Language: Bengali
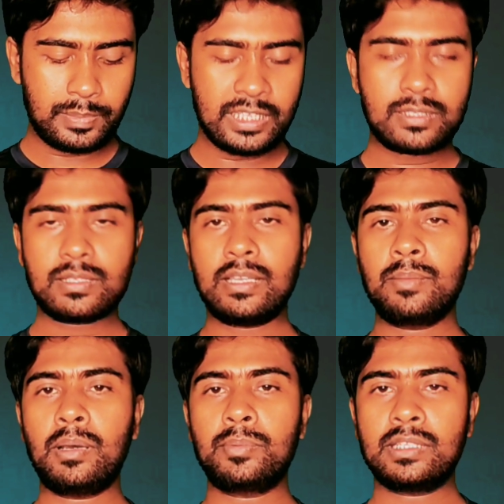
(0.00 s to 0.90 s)
স্পেস
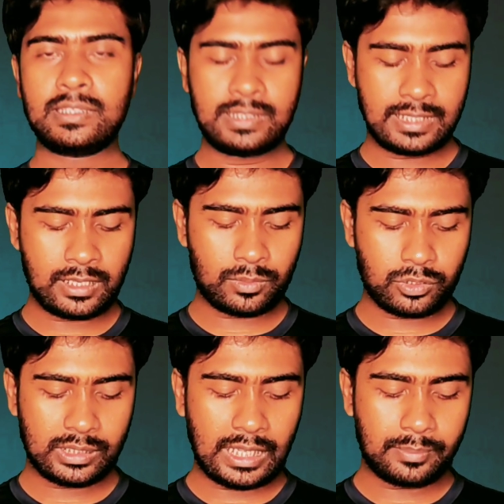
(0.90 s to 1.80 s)
এভাবে যেটা
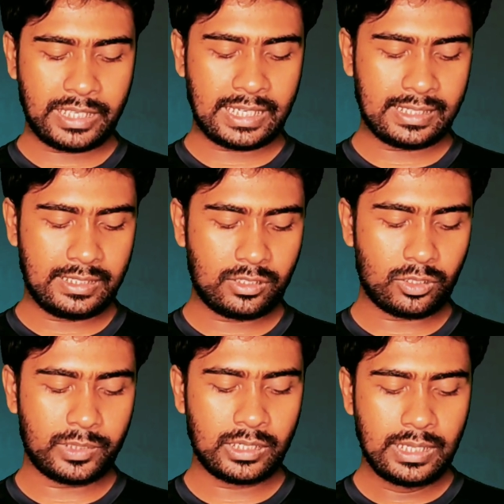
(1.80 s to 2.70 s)
অপশন থাকবে এখানে
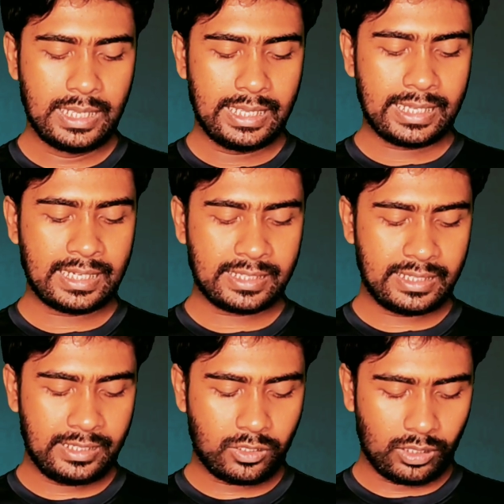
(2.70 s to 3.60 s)
ক্লিক করবেন এখানে
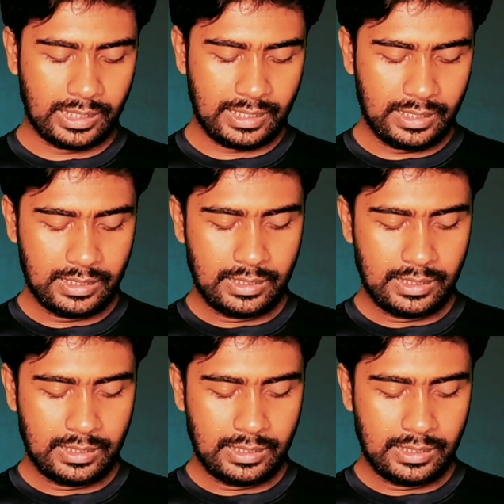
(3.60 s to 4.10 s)
ক্লিক করলে